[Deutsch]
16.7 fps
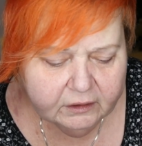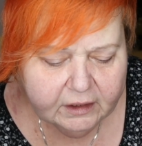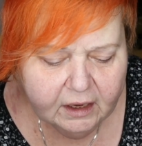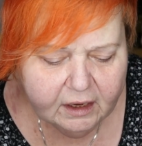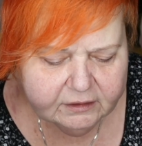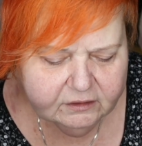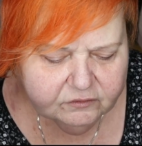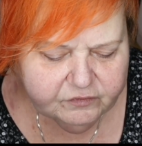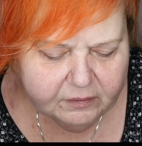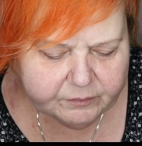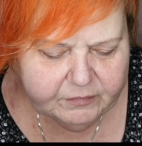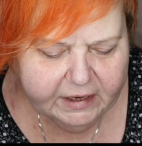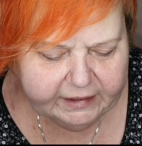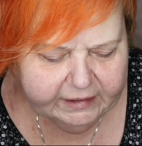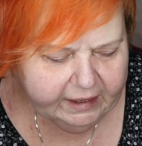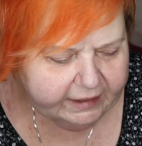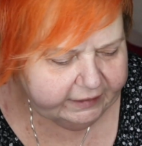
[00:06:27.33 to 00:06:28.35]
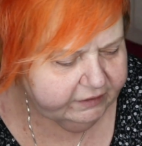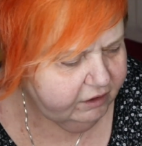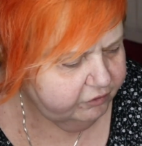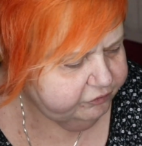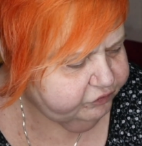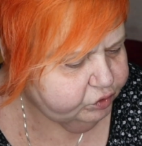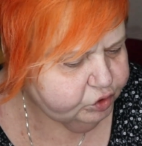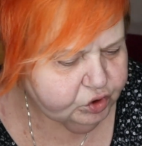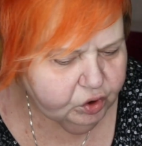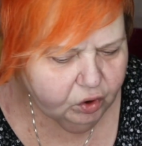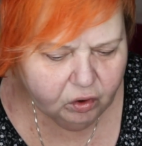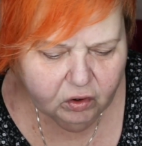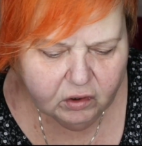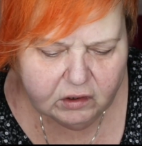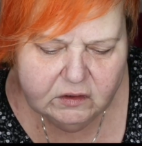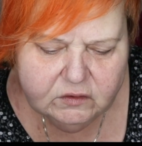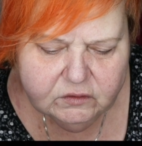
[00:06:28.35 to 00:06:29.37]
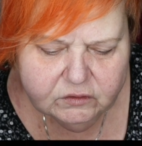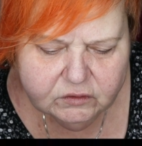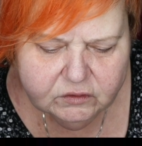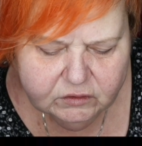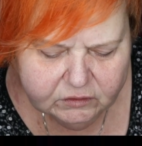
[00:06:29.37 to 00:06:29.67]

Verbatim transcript: Ja, das war mal ein anderer Food Hall.